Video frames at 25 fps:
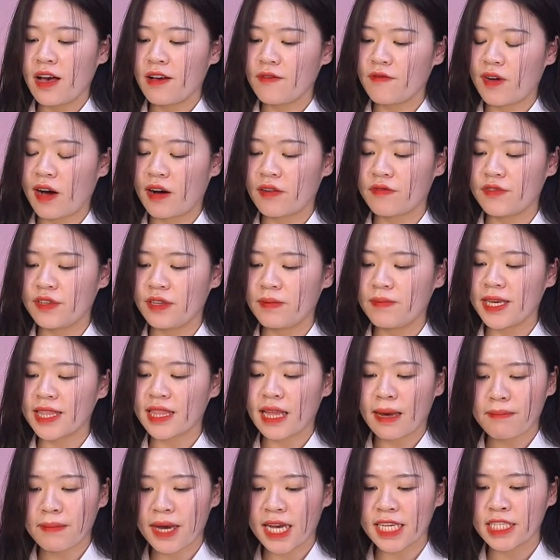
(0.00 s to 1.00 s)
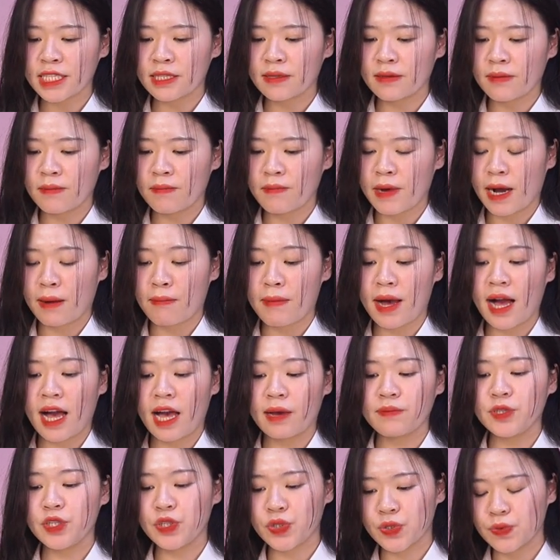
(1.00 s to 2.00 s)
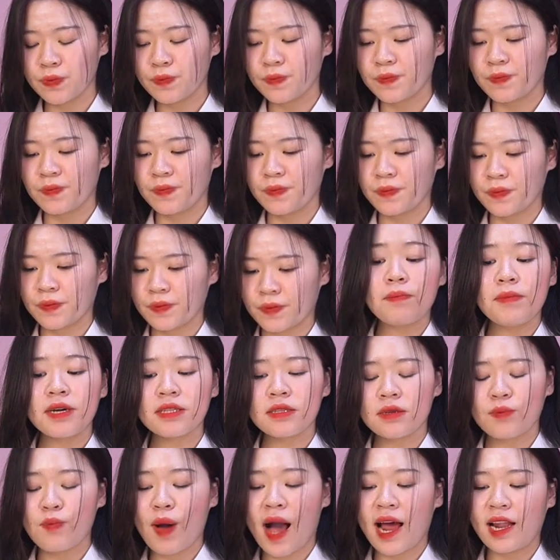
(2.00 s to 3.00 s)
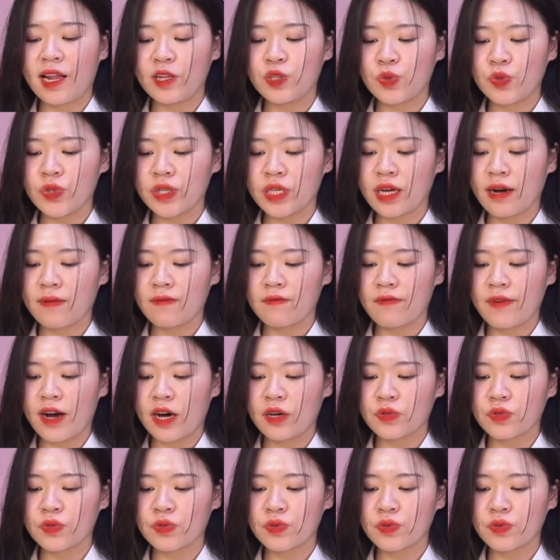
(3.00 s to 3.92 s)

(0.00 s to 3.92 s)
vào ví MetaMask bằng mạng Arbitrum Bước thứ ba là truy cập vào